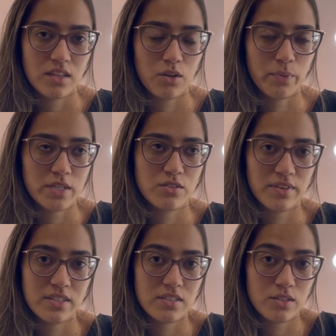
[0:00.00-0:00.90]
e eu preciso
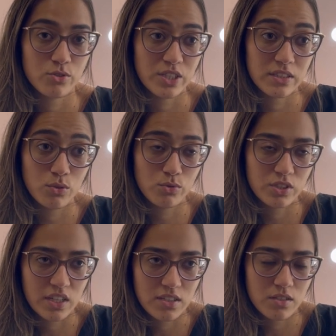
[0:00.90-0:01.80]
fazer a cirurgia de
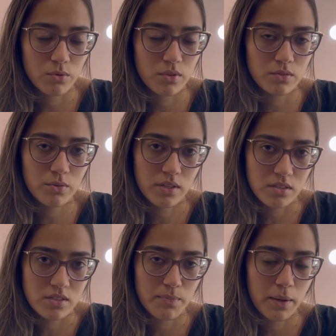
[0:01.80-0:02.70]
urgência o quanto
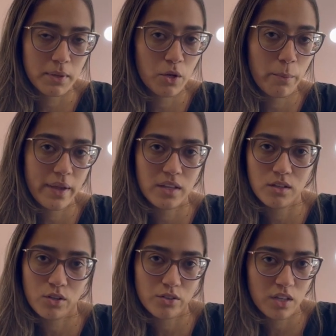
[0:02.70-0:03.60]
antes para mim não perder
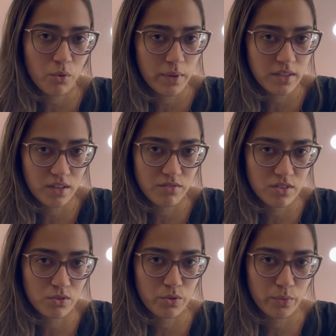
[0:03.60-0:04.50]
totalmente a
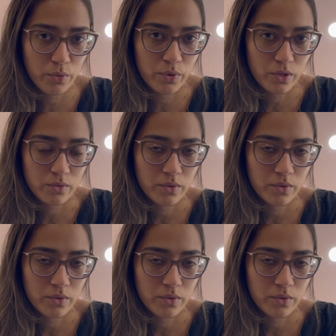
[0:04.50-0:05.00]
visão do meu olho.